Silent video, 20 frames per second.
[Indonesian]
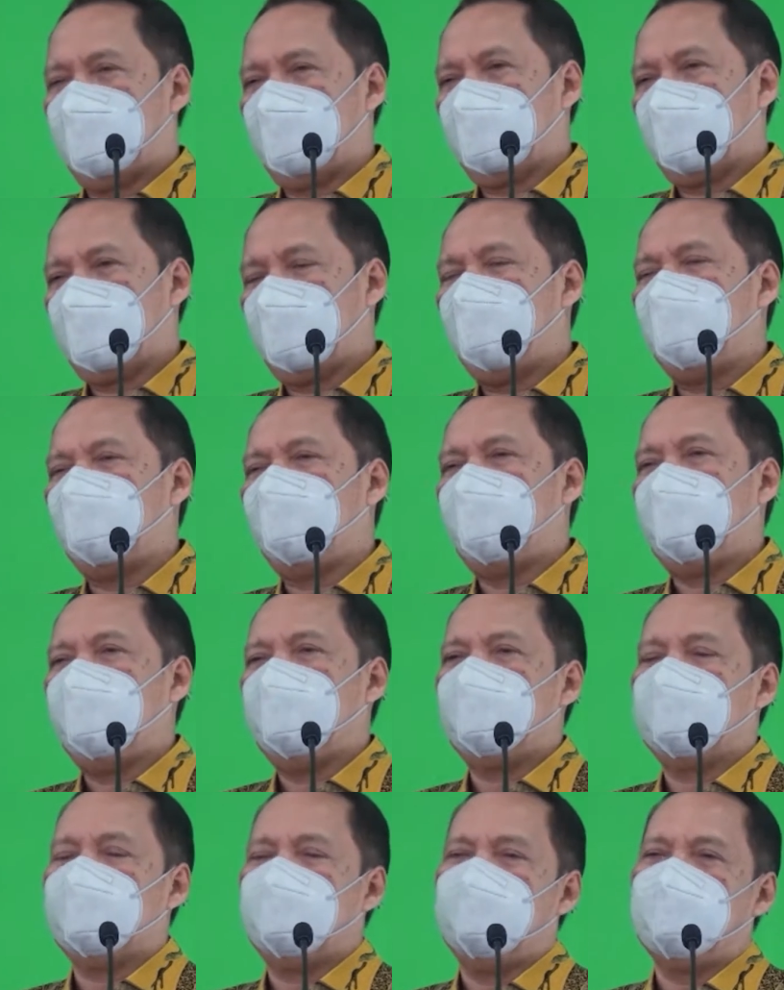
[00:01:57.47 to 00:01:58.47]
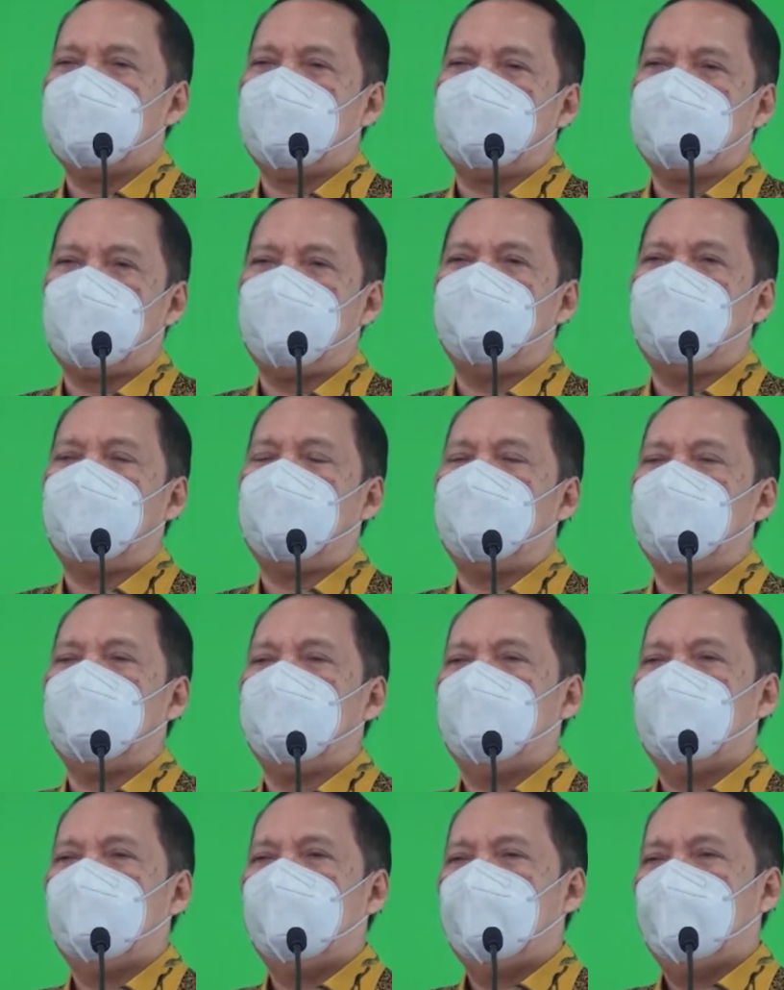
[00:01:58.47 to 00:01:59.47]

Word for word: sampai ke tingkat cabang,